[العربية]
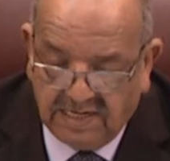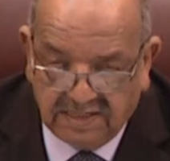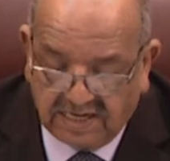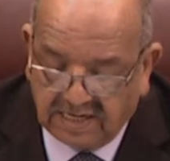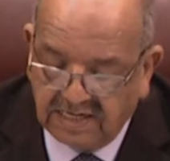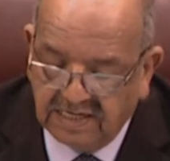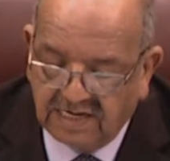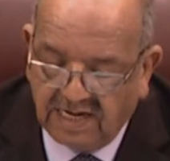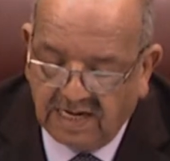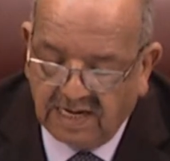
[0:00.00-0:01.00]
لترقية
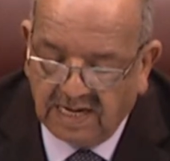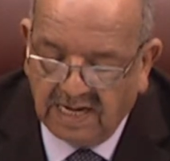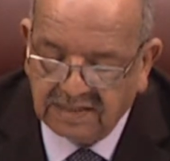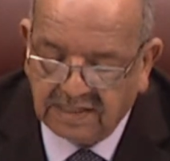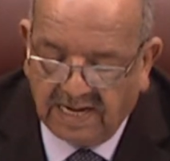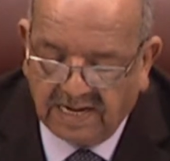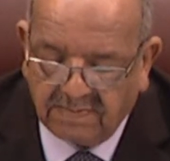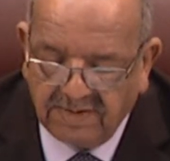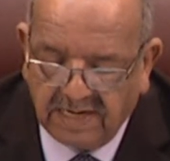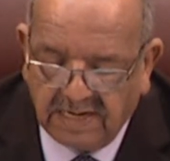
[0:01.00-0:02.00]
العلاقات
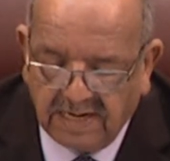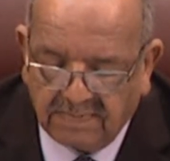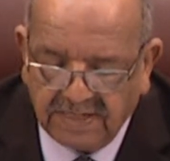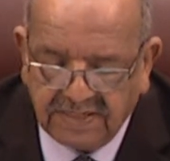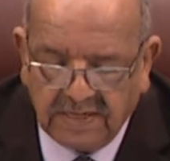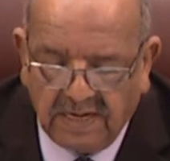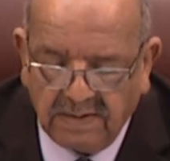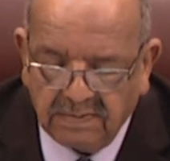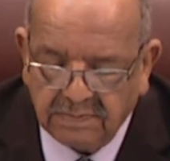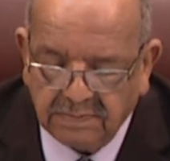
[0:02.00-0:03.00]
العربية اليابانية